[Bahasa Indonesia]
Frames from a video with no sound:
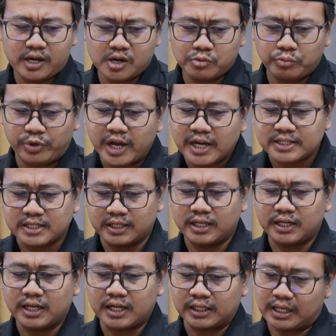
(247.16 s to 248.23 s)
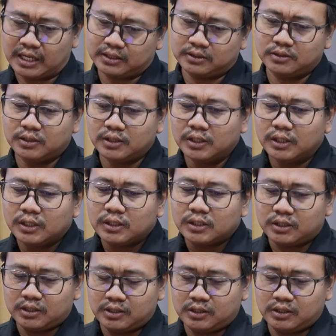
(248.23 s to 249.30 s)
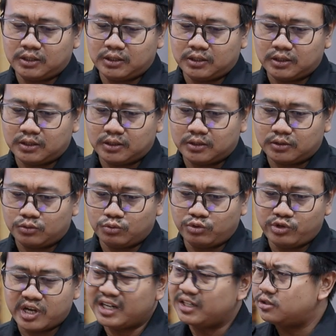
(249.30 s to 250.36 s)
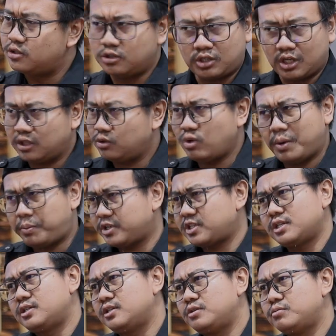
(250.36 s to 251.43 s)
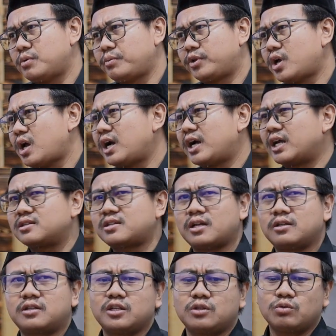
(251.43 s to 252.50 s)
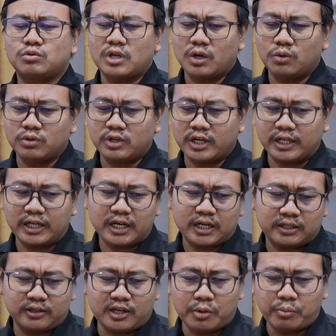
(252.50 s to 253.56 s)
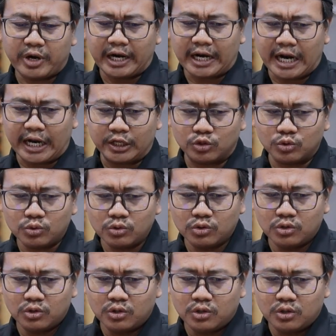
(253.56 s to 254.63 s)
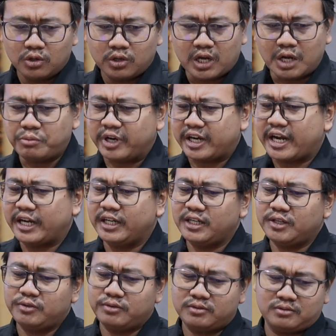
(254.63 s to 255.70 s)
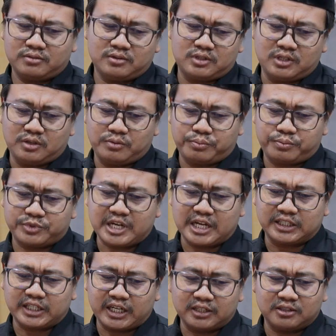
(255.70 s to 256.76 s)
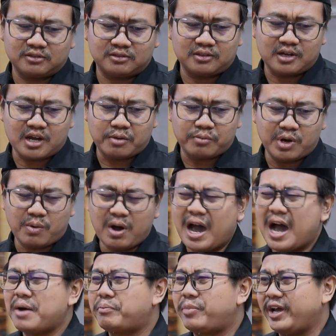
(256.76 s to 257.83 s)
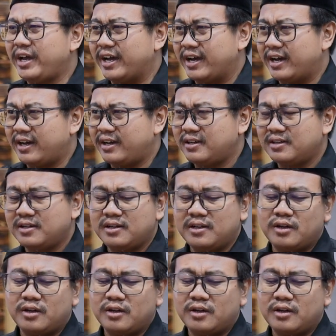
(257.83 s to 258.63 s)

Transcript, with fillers: yang biasanya datang di dunia digital itu apa saja sih Mamita agar santri itu tahu kira-kira ketika mereka itu kan mereka ini di pesantren nggak hmm. bawa HP ya iya.